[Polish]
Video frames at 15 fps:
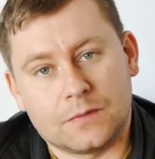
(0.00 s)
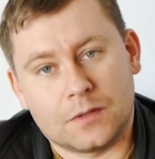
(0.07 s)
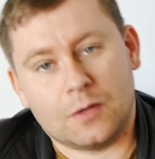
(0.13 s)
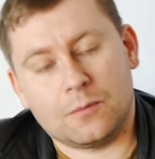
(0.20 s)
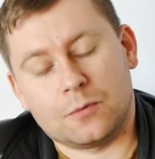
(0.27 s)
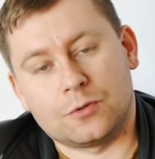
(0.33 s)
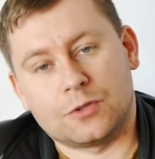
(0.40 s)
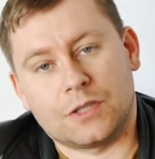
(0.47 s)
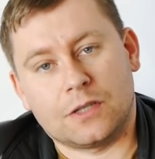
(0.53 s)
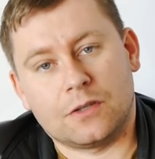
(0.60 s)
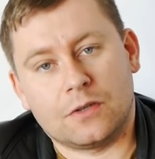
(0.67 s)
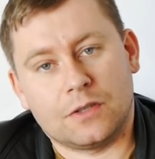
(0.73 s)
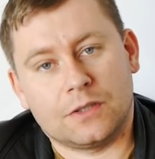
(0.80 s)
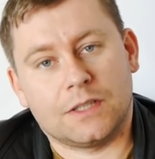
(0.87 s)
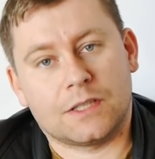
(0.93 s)
Oprócz
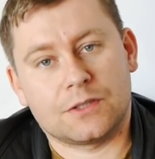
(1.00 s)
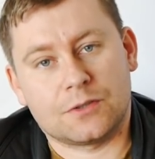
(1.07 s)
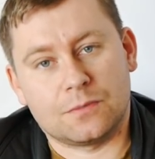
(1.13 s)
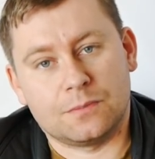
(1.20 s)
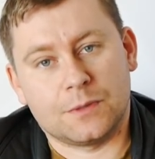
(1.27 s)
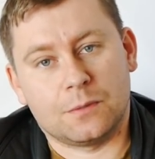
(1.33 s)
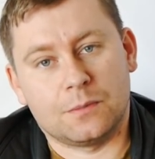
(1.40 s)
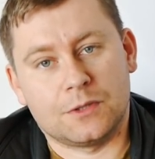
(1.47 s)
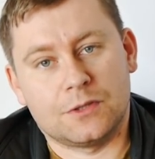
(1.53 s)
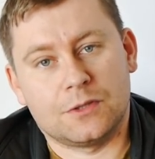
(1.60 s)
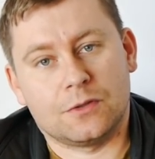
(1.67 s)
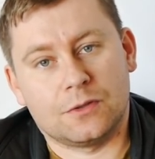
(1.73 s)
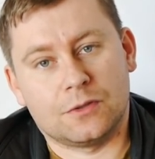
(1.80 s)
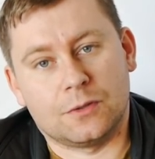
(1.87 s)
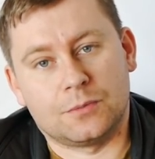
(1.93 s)
tego Jastrząb miał być
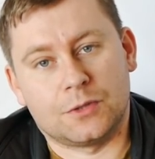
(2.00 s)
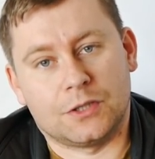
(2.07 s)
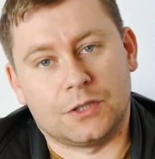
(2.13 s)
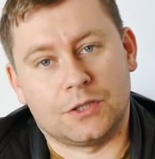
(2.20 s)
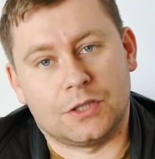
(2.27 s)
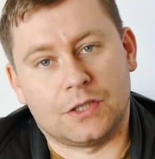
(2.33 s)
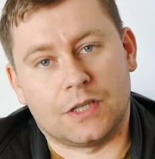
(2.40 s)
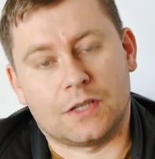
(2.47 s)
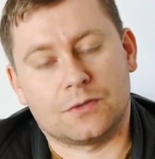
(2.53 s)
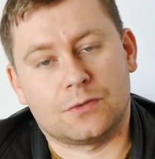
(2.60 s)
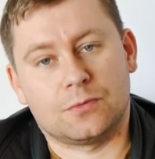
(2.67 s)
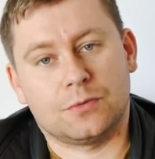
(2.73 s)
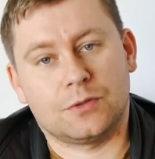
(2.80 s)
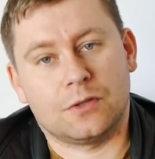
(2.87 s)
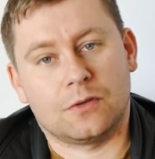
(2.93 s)
zdolny do przeniesienia
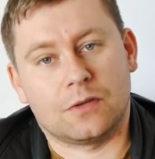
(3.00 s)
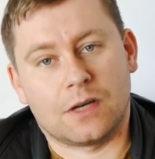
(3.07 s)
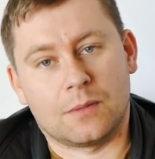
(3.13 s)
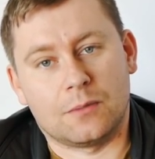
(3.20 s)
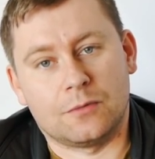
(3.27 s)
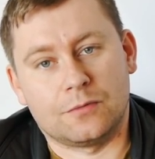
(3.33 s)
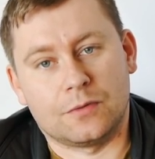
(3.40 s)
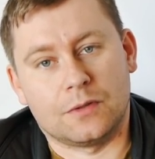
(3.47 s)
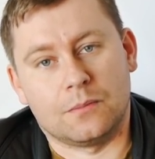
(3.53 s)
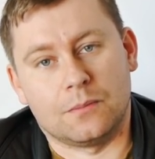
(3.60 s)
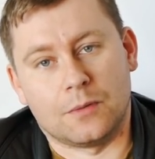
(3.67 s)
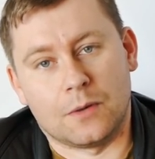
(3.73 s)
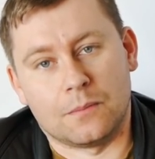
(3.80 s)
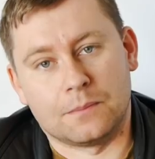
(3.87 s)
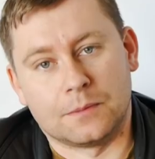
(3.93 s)
100 kg
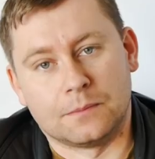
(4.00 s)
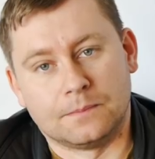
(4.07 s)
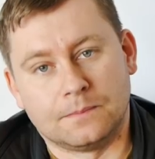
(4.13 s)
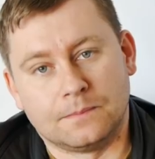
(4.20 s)
bomb.